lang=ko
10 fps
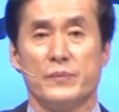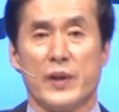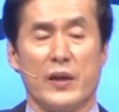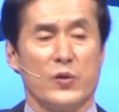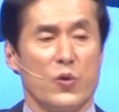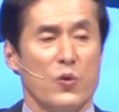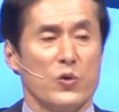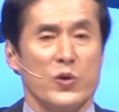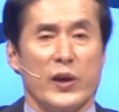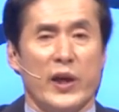나는
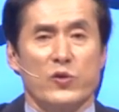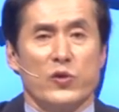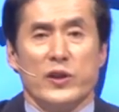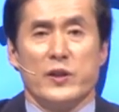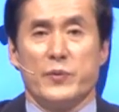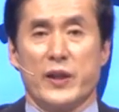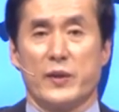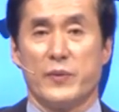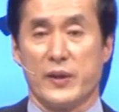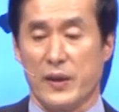용서해 주는
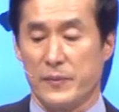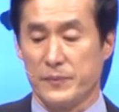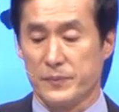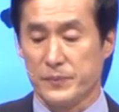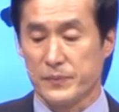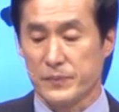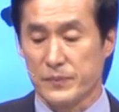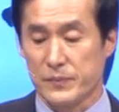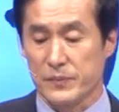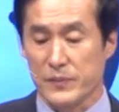입장입니다.
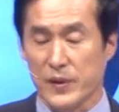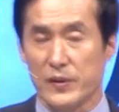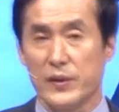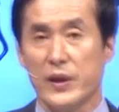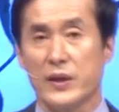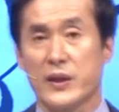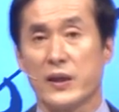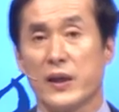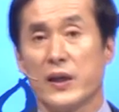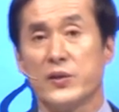의의가
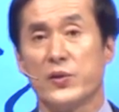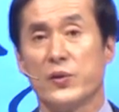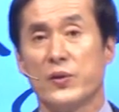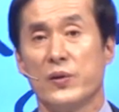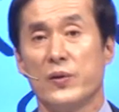생기겠죠?